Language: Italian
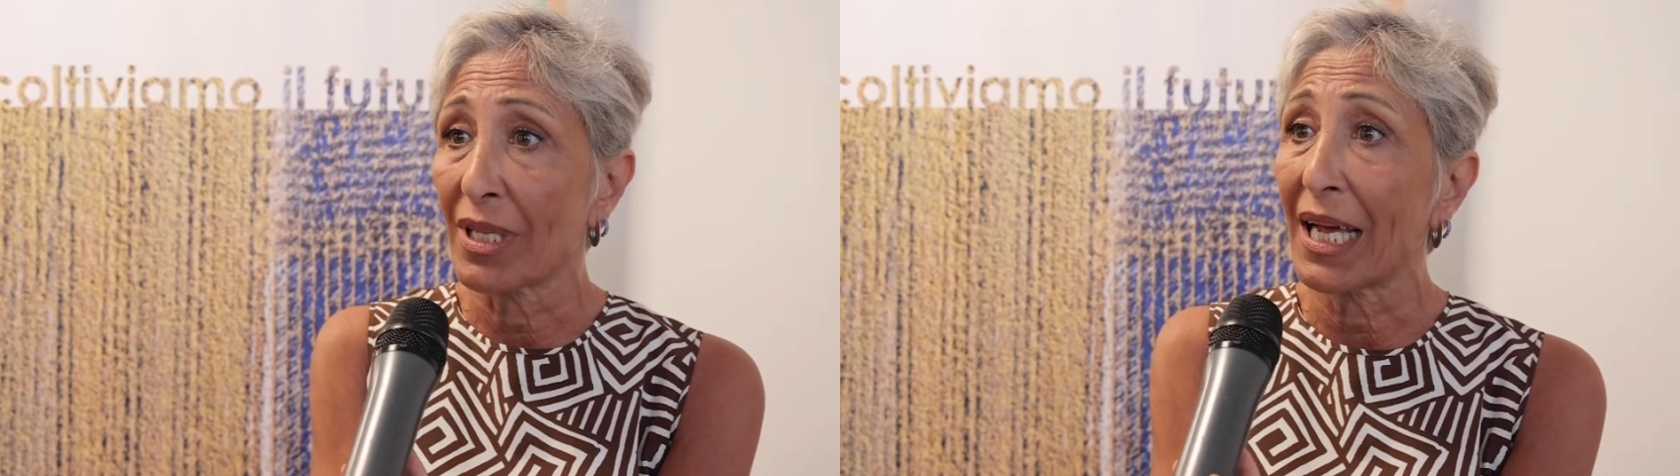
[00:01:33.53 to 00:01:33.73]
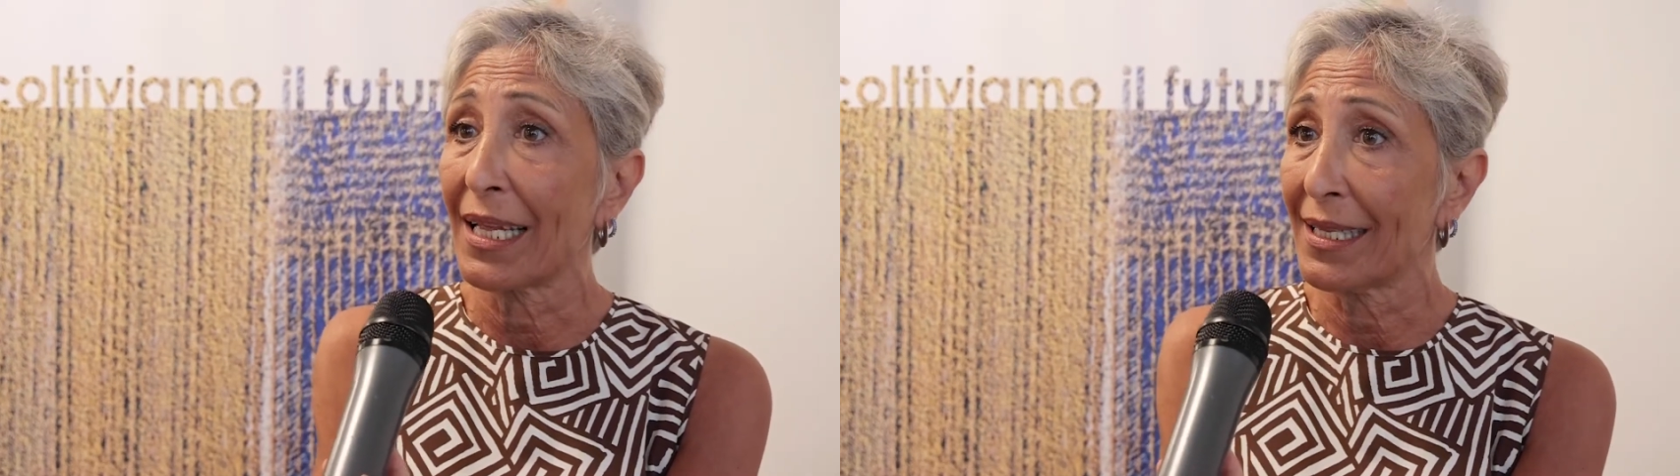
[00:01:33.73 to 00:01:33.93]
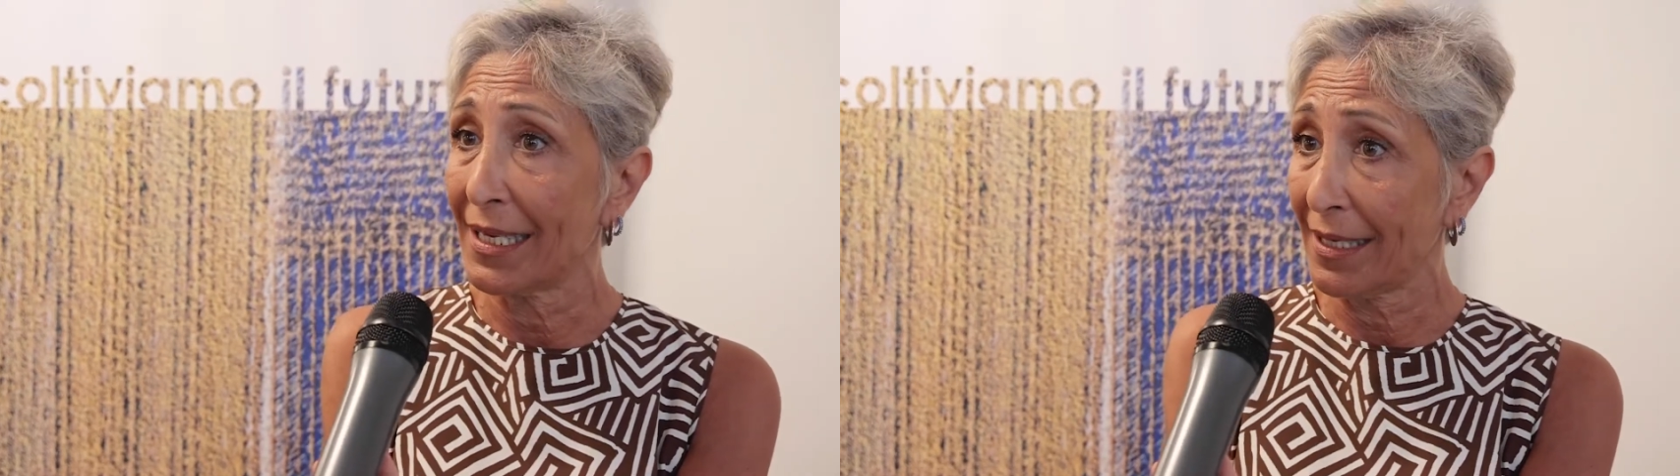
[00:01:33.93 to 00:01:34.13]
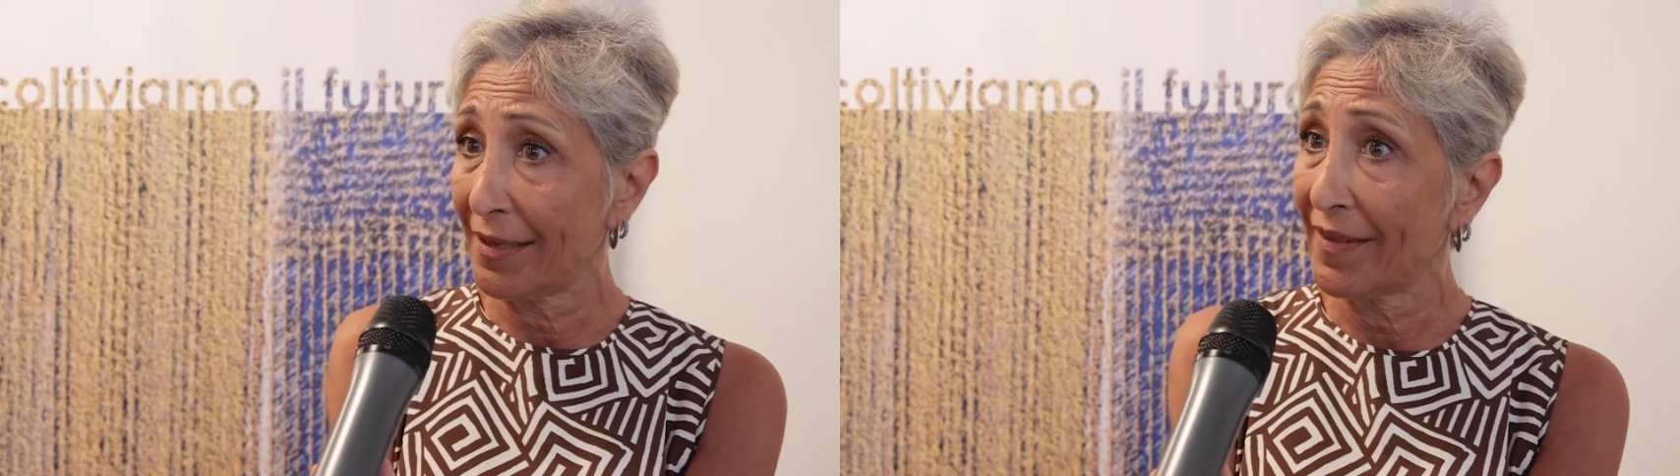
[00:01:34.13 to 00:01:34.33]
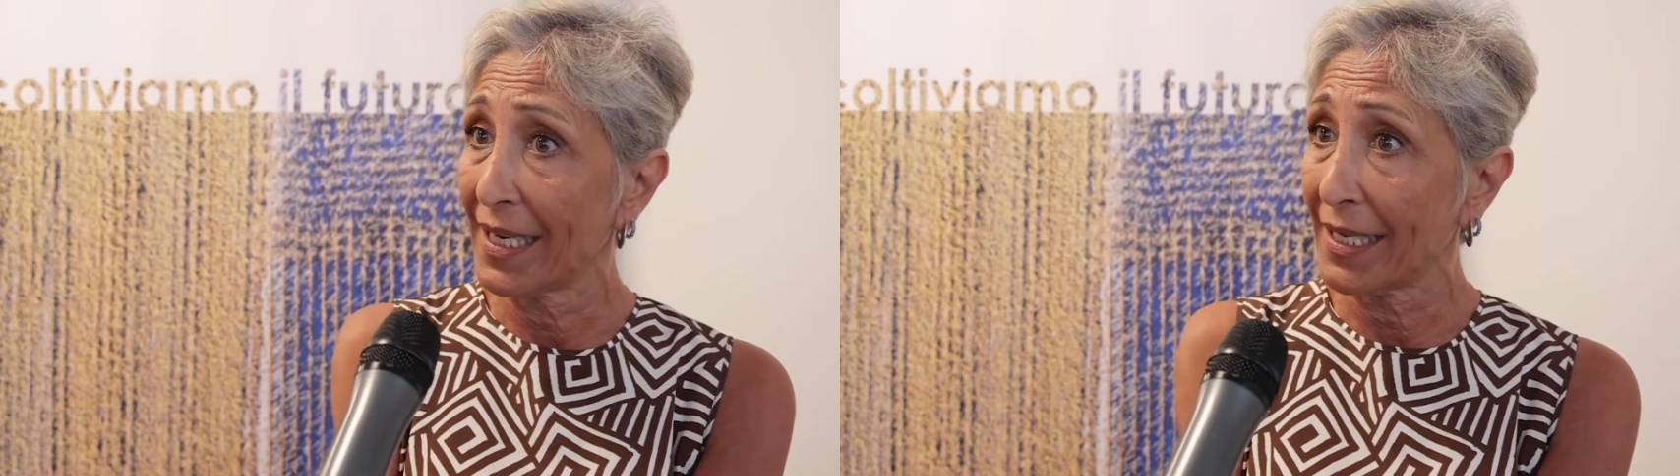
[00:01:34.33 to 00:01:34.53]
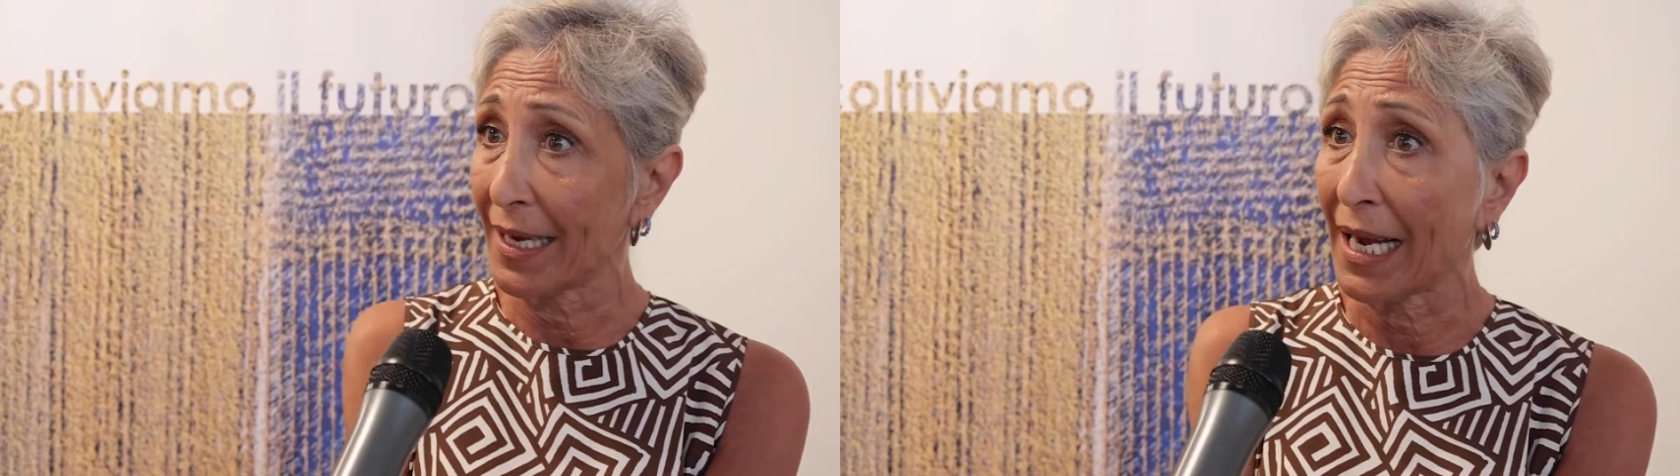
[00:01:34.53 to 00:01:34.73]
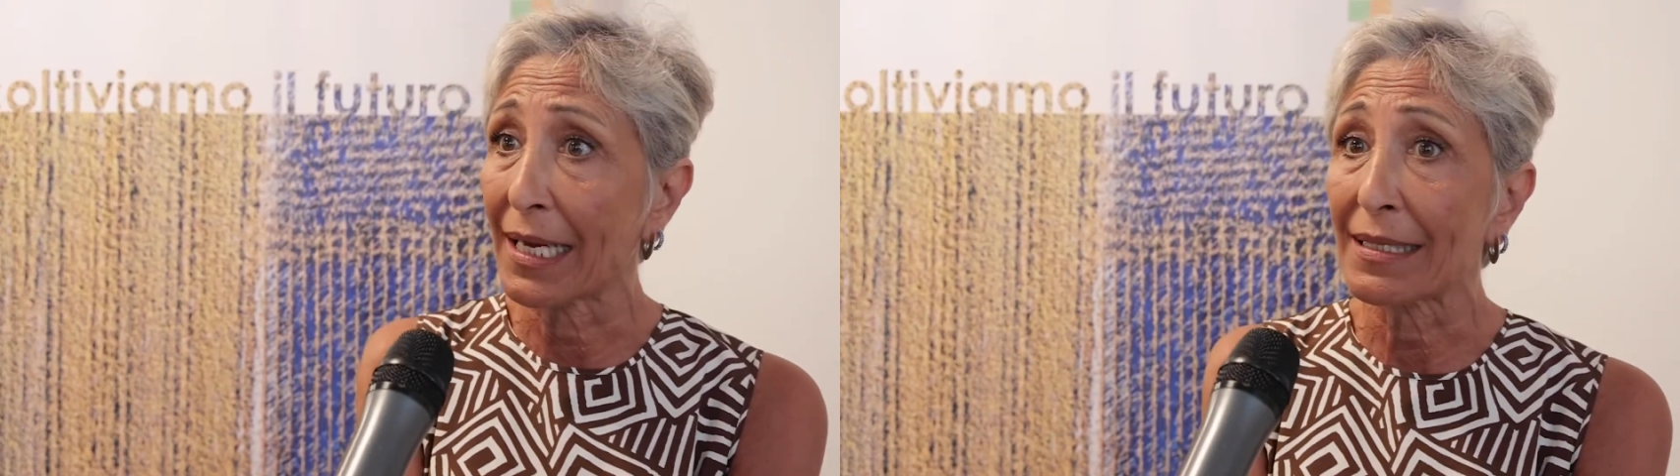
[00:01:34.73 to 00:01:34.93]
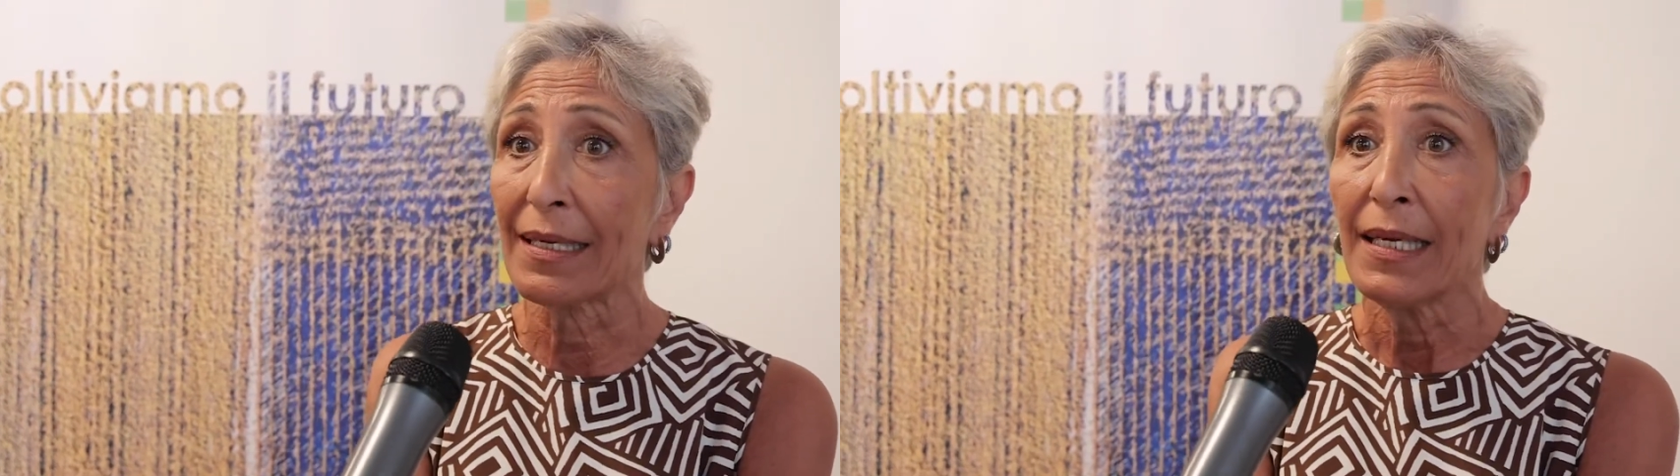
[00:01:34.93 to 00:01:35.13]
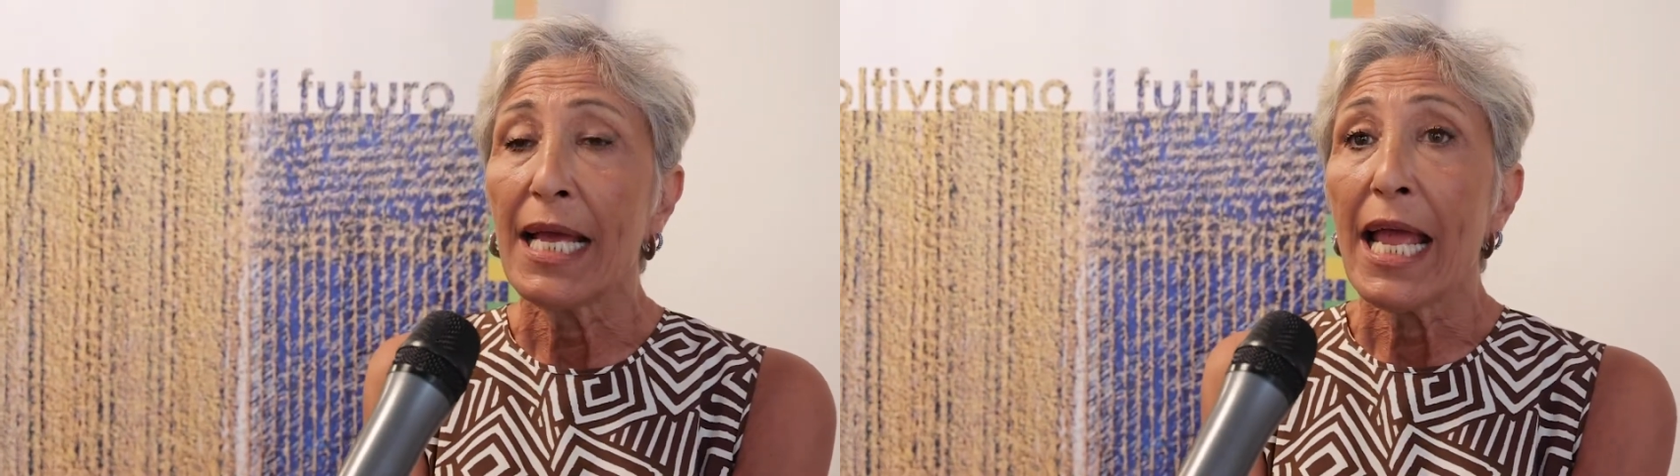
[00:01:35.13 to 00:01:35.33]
dalla direttiva nitrati